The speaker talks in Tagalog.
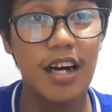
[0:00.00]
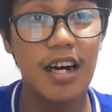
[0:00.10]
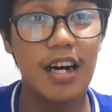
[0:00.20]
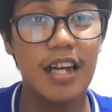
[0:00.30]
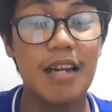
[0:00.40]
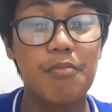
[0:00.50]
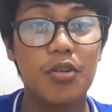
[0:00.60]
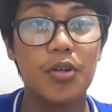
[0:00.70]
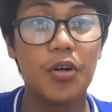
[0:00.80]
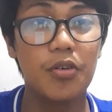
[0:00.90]
uh, alam
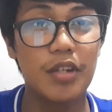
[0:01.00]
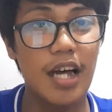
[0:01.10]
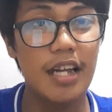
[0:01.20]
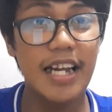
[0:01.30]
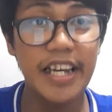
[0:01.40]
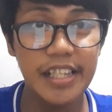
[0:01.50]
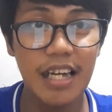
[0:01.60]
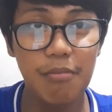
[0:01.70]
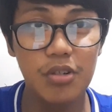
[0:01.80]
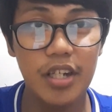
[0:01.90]
ko na,
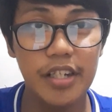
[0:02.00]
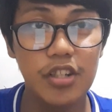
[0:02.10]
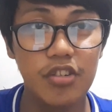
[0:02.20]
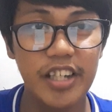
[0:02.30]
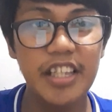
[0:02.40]
nakita mo na rin yun,